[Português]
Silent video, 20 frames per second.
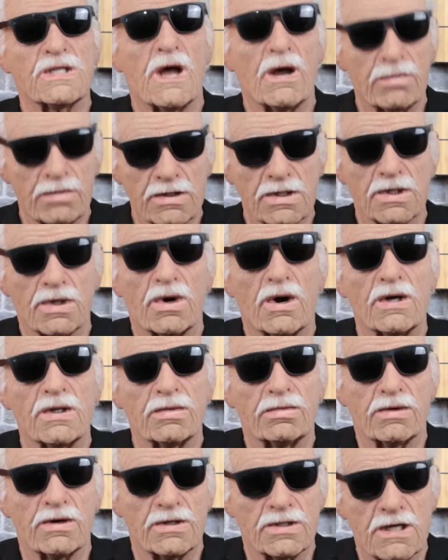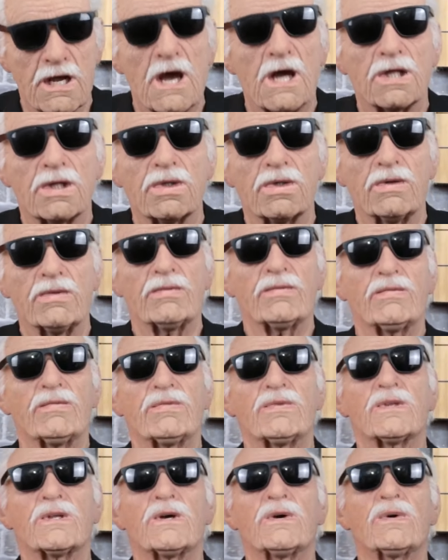da Bitcoin no projeto,
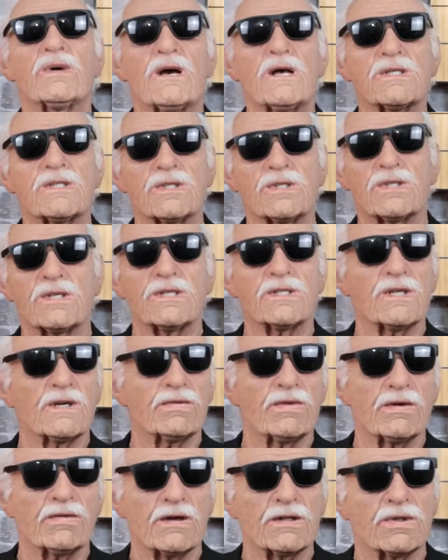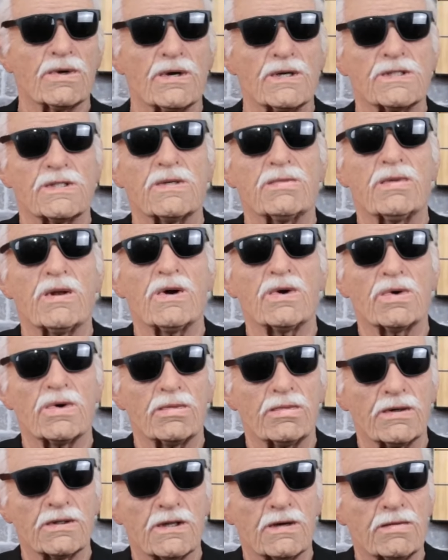esses desenvolvedores se
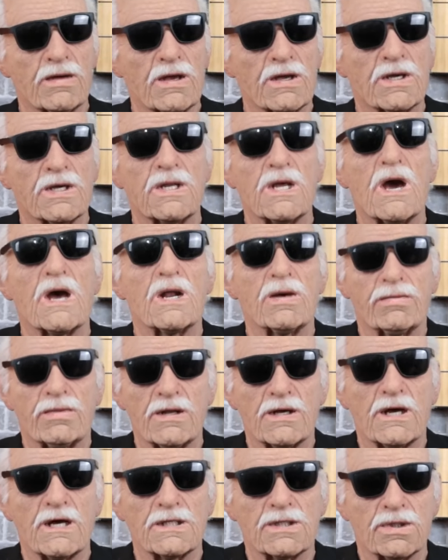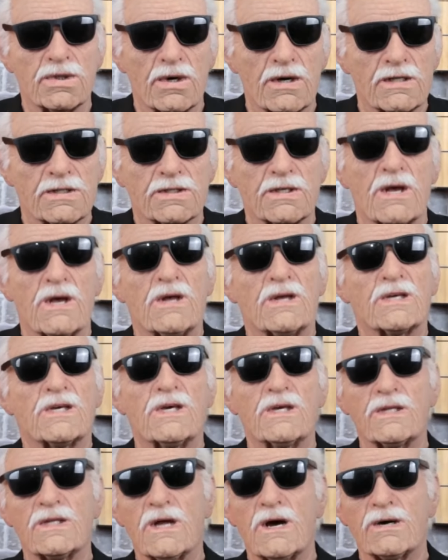preocupam também em criar aplicações
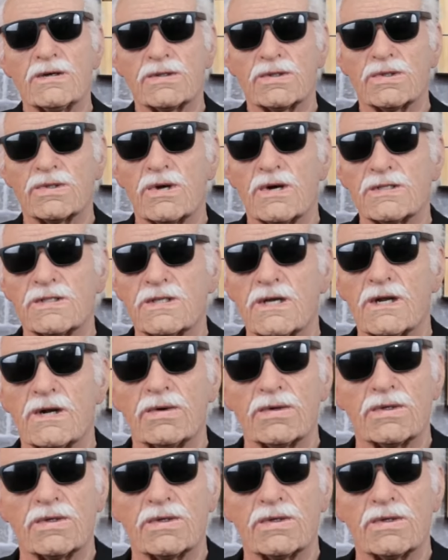que não só serão